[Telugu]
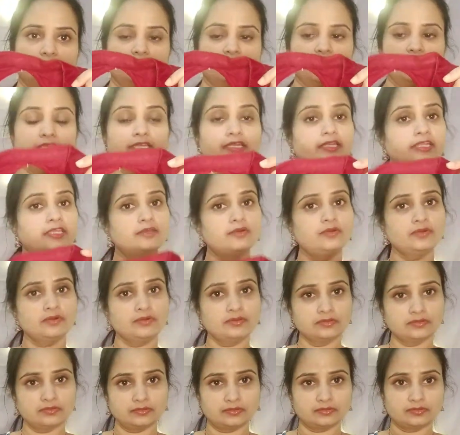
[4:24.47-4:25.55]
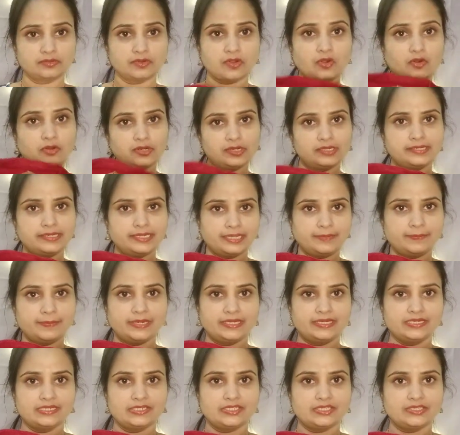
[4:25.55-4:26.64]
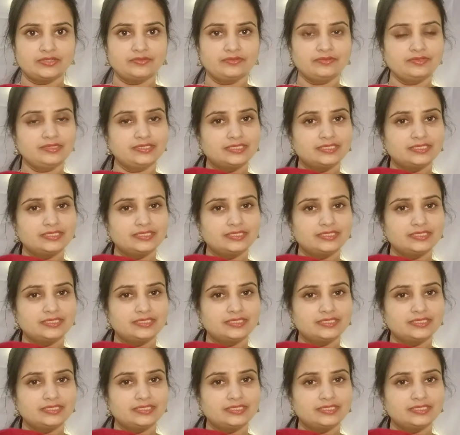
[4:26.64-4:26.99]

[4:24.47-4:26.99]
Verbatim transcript: దీనికి నేను కాలర్ నెక్ పెట్టించాను